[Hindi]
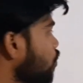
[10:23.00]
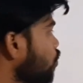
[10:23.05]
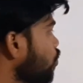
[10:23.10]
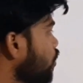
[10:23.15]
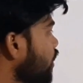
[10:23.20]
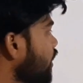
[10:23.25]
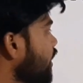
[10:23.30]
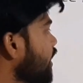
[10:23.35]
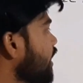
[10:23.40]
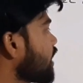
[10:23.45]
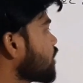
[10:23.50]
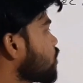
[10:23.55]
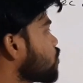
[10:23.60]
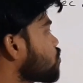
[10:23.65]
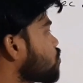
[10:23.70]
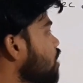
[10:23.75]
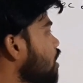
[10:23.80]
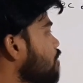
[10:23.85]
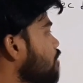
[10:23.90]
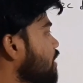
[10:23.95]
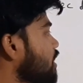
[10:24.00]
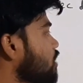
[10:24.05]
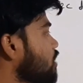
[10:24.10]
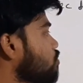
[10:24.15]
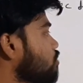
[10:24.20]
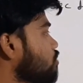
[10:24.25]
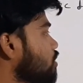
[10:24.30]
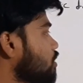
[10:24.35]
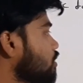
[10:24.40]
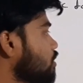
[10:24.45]
रूट अंडर एक्स स्क्वायर
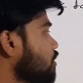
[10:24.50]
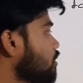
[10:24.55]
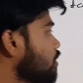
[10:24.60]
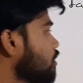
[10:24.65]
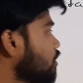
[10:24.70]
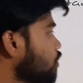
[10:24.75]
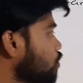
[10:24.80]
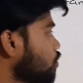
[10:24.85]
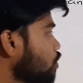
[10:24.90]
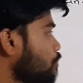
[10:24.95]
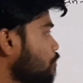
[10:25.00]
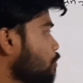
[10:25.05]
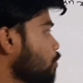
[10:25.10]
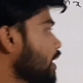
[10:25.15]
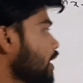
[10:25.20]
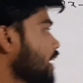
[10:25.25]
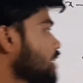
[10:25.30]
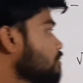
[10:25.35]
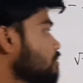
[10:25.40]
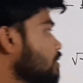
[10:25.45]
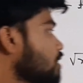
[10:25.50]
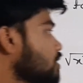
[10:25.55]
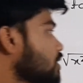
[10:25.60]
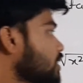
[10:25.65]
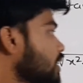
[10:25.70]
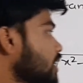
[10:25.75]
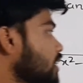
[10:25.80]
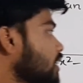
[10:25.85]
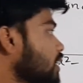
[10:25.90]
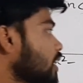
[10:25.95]
माइनस वन तो पुट एक्स बराबर
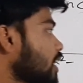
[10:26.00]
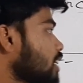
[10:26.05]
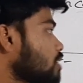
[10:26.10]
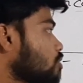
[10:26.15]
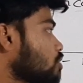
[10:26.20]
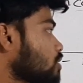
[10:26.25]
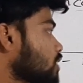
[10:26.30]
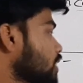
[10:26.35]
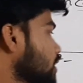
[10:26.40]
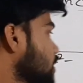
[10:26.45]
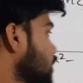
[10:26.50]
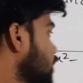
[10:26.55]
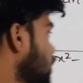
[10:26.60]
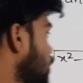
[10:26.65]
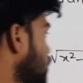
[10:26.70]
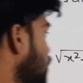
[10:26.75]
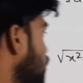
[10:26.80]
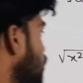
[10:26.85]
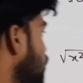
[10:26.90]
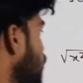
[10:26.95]
सेक थीटा या कॉशिक थीटा